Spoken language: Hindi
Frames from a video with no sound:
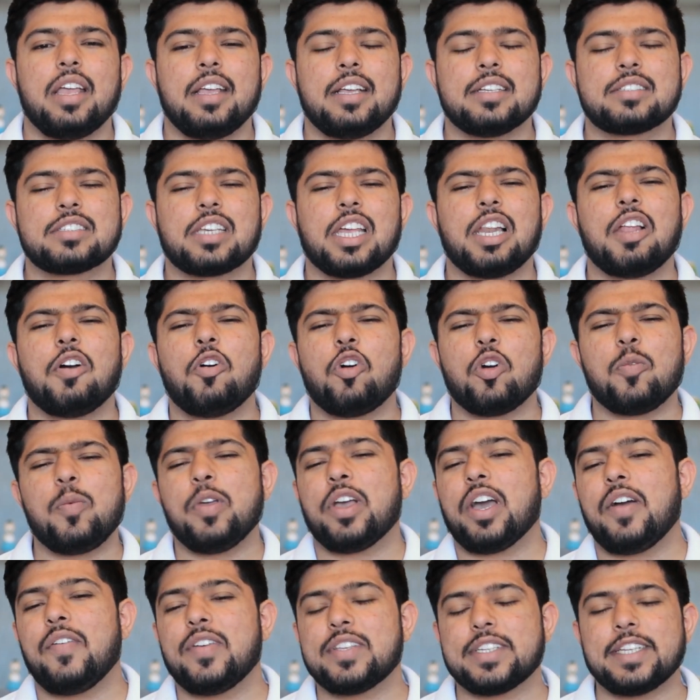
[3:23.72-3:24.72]
इसके अलावा और
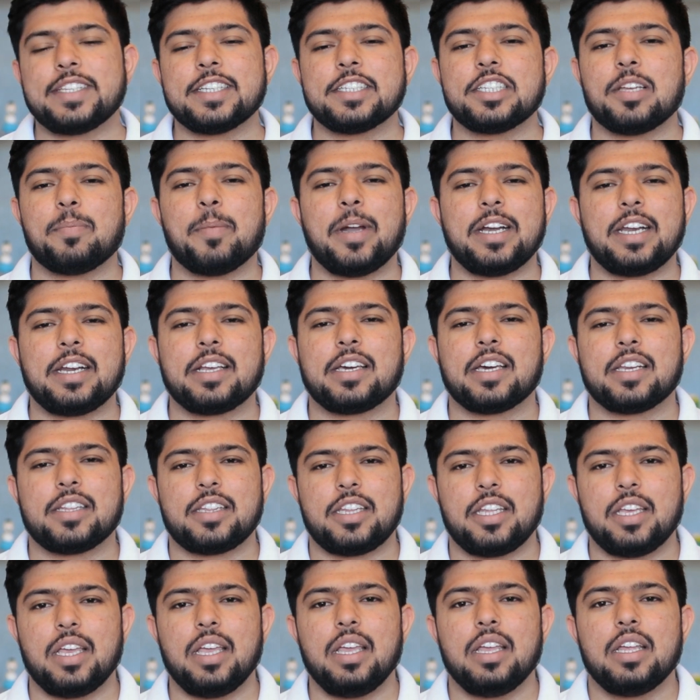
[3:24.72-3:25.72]
भी काफ़ी सारी चीज़ें मैटर
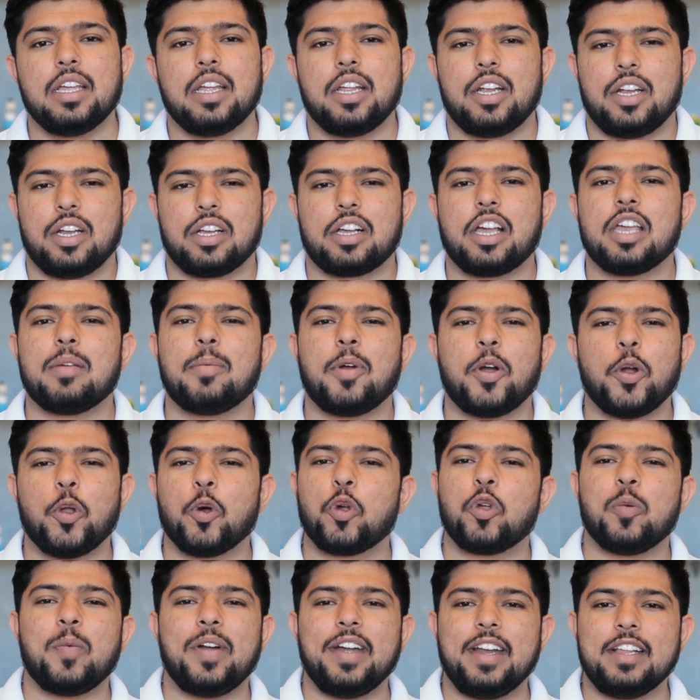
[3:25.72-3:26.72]
करती हैं कई बार
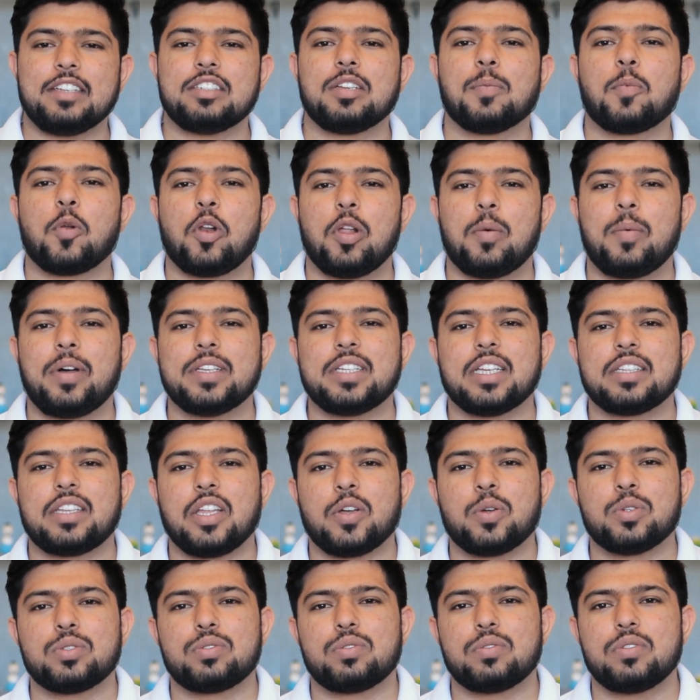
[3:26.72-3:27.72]
डॉक्यूमेंटेशन प्रॉब्लम हो
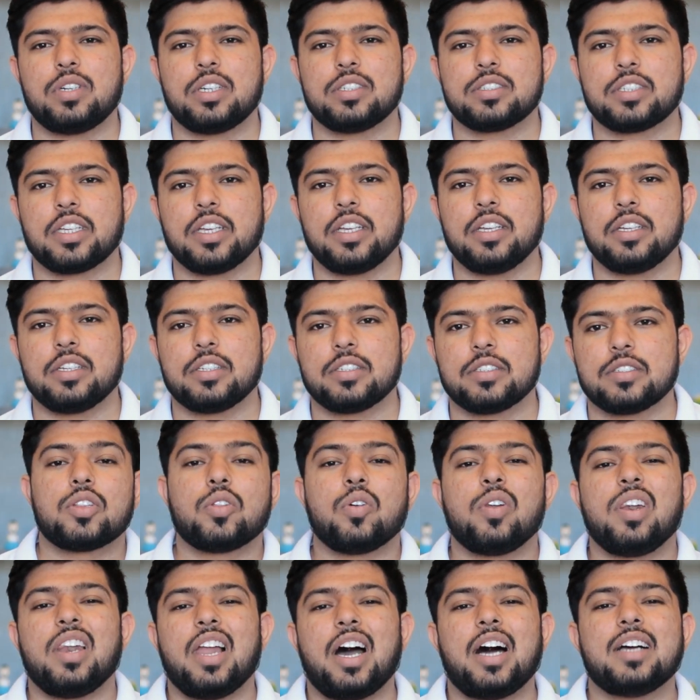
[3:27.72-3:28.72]
जाता है कुछ स्टूडेंट्स की
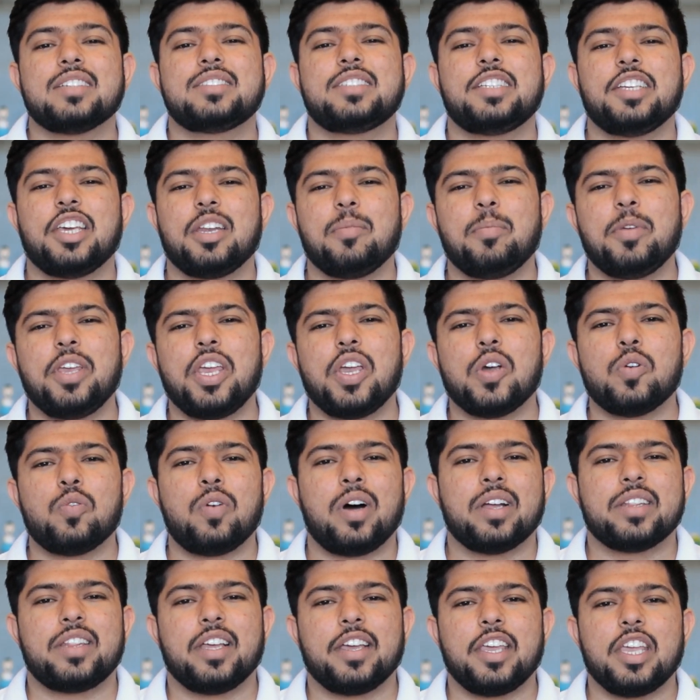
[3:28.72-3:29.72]
तो लास्ट ईयर भी ये
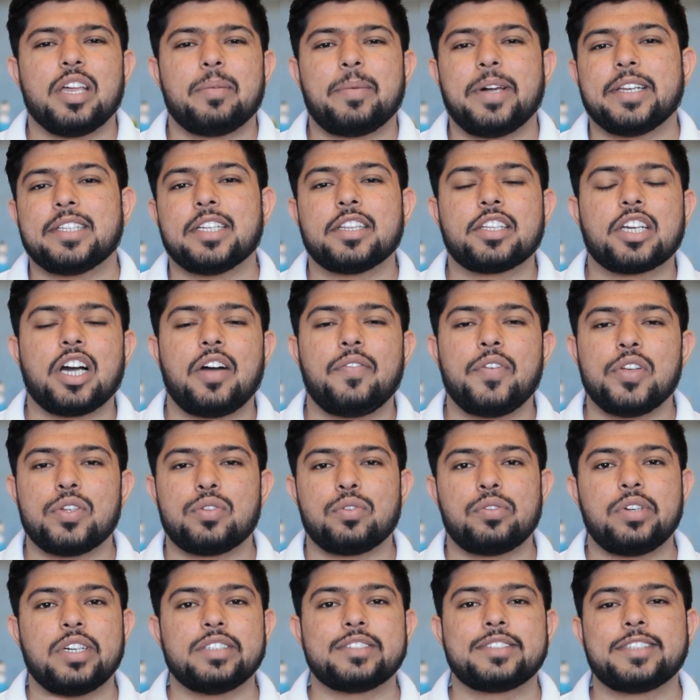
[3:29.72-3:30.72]
हुआ था कि हमारे साथ काफ़ी
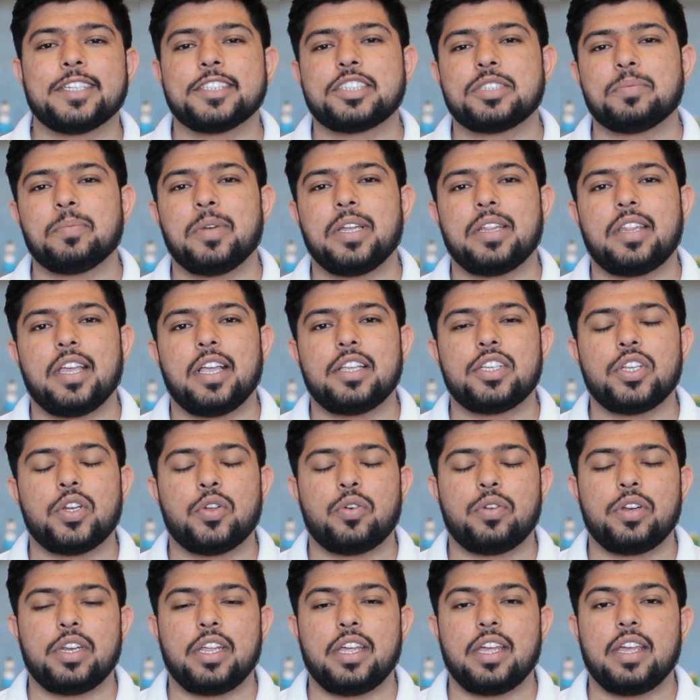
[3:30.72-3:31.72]
स्टूडेंट्स टच में थे
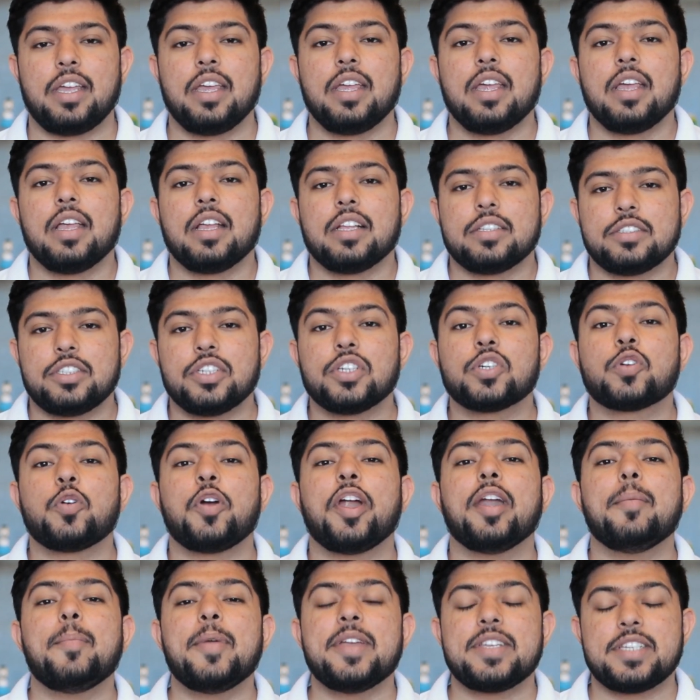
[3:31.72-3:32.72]
जिन्होंने
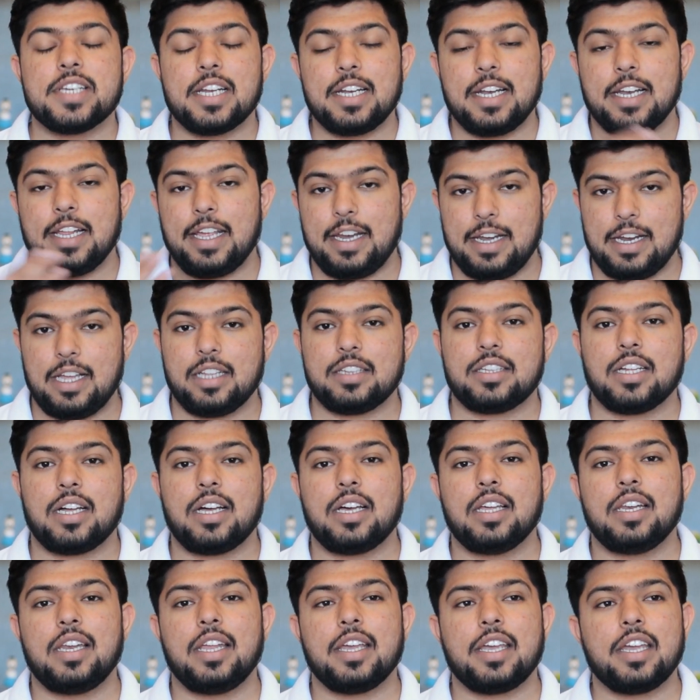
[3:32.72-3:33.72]
जिनको एडमिशन लेना
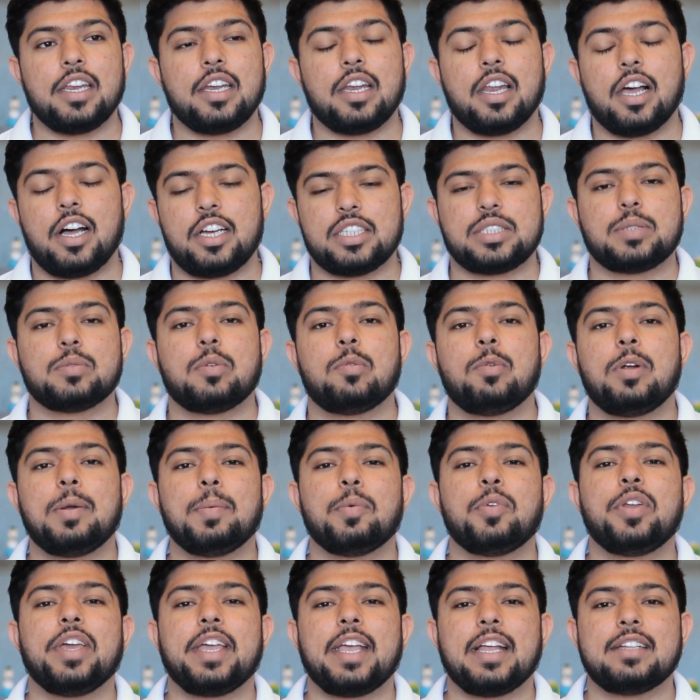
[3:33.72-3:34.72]
था लेकिन लास्ट मोमेंट
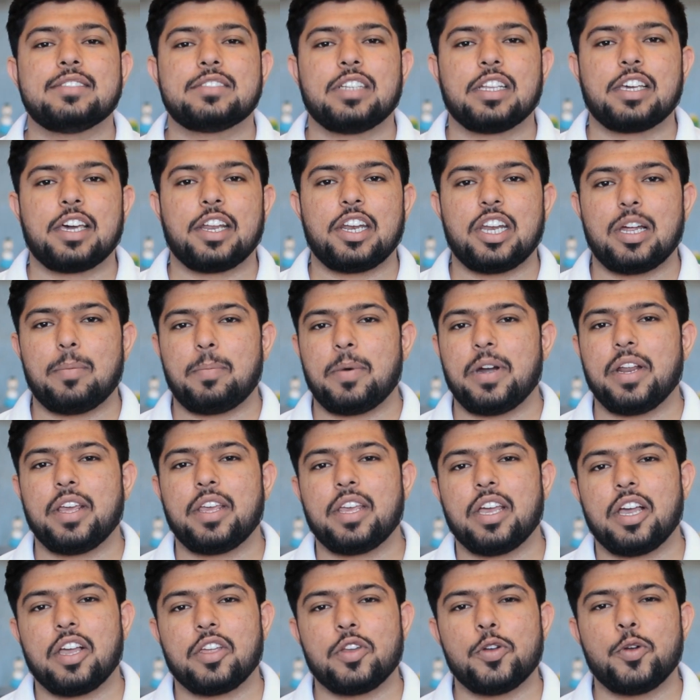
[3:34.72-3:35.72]
में उन्हें कैंसिल करना पड़
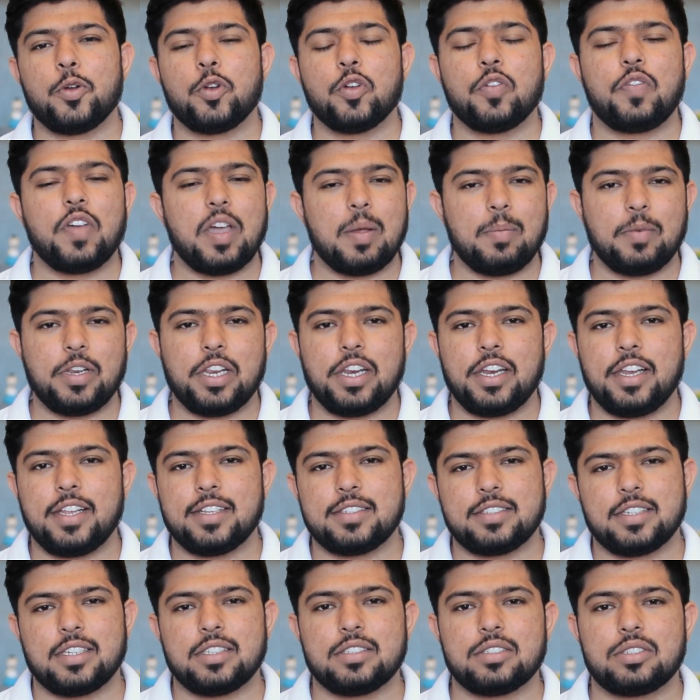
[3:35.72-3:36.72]
गया ड्यू टू फैमिली
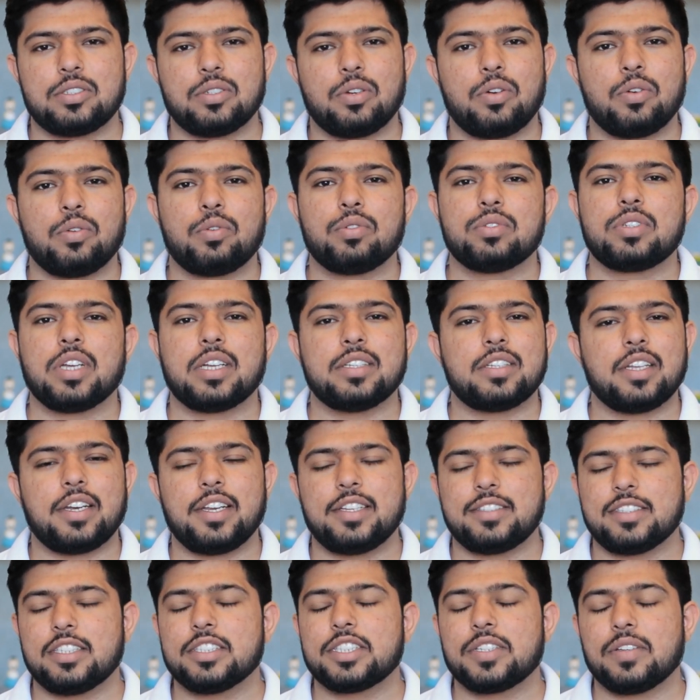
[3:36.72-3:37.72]
रीजंस और कुछ अदर
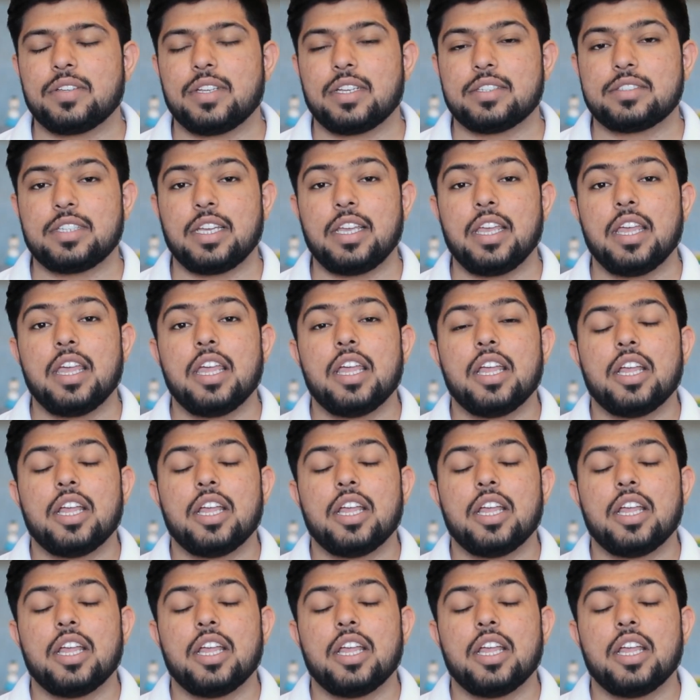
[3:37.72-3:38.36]
रीजंस की वजह से